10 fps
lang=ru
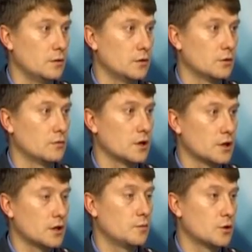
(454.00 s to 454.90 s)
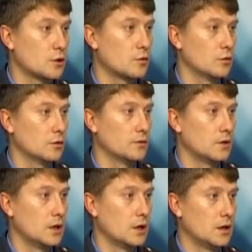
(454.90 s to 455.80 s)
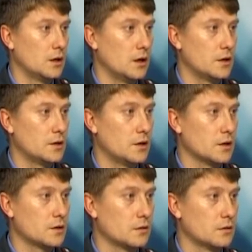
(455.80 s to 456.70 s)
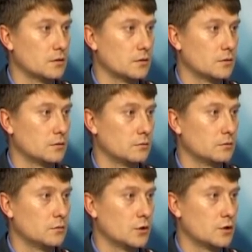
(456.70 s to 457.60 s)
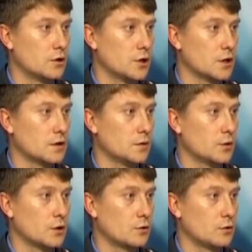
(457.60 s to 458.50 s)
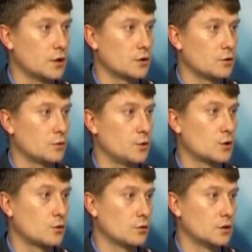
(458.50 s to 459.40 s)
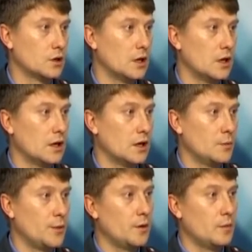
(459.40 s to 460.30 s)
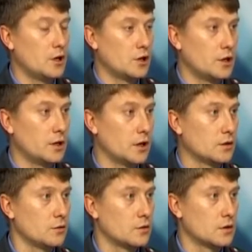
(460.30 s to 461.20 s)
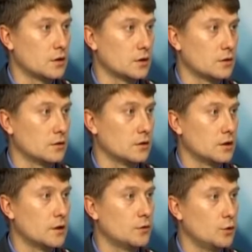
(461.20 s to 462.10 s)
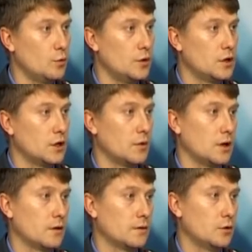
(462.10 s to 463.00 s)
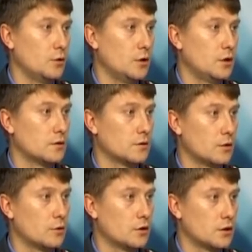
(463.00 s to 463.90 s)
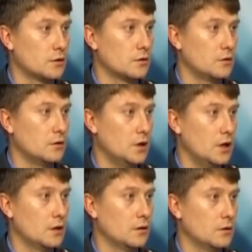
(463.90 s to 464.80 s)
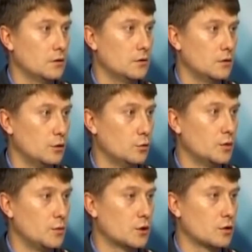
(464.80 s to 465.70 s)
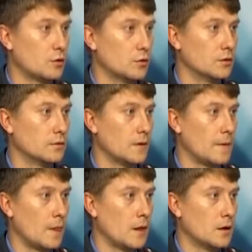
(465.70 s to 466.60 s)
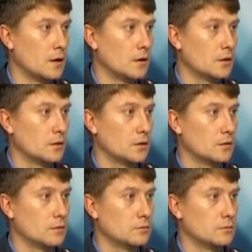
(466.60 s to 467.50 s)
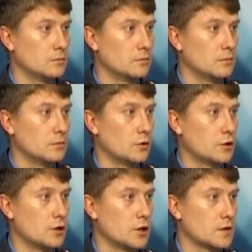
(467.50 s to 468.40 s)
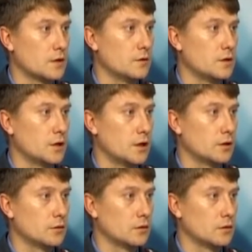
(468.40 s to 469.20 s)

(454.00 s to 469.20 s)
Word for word: именно уважать пешеходов. А сейчас э, очень часто происходит так, что пешеходы пренебрежительно относятся к автолюбителям, а автолюбители, в свою очередь, не любят пешеходов. Э, очень часто возникают